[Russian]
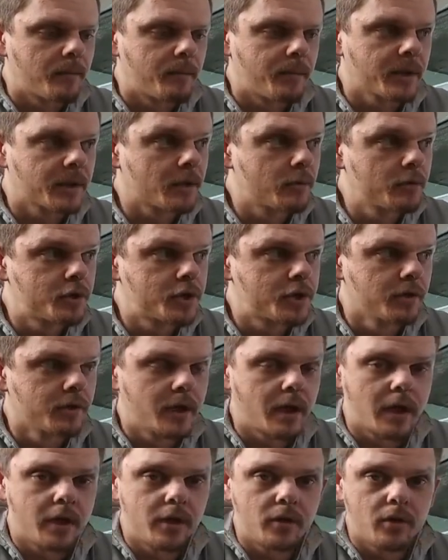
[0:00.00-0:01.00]
подключил
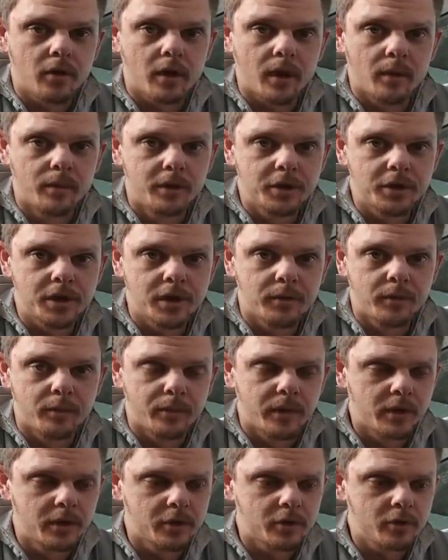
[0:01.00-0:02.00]
я ее к обычному
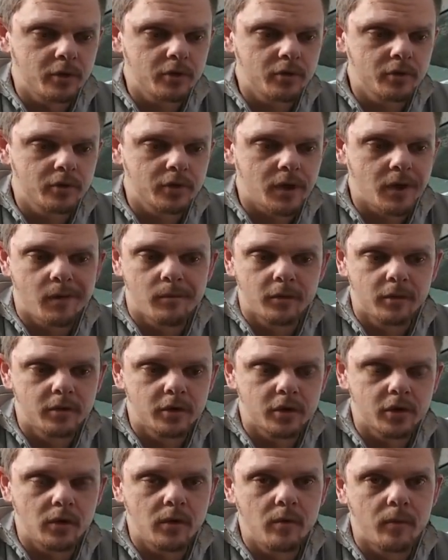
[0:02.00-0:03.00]
пылесосу, самому
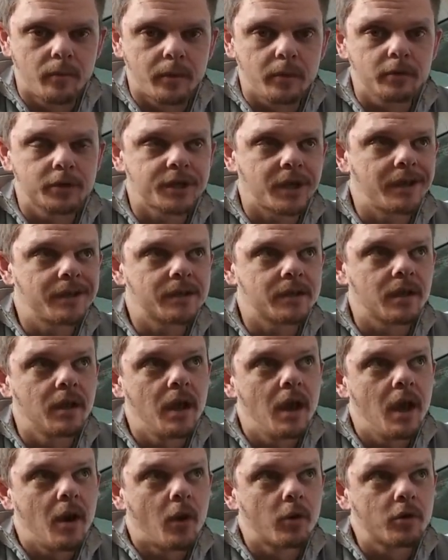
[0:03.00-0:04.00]
дешевому. Получается
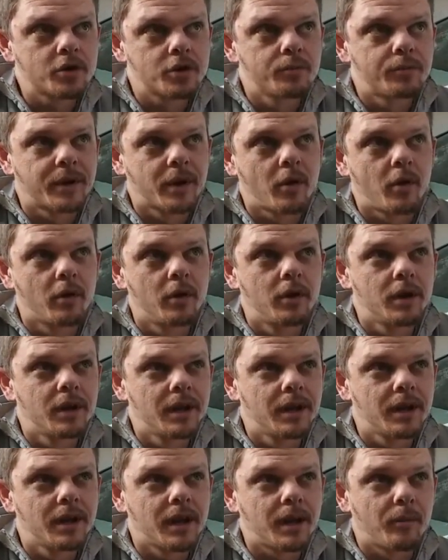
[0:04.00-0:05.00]
очень
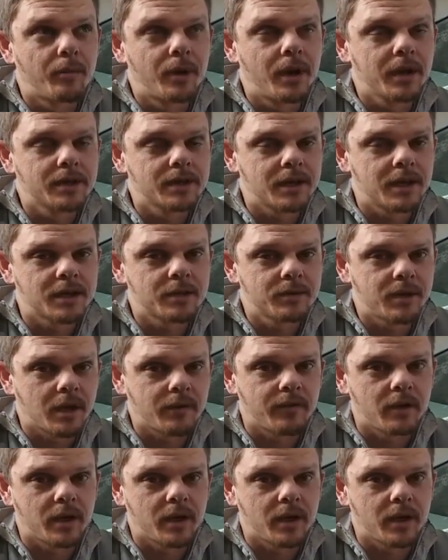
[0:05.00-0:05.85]
прикольный комплект, скажем так, в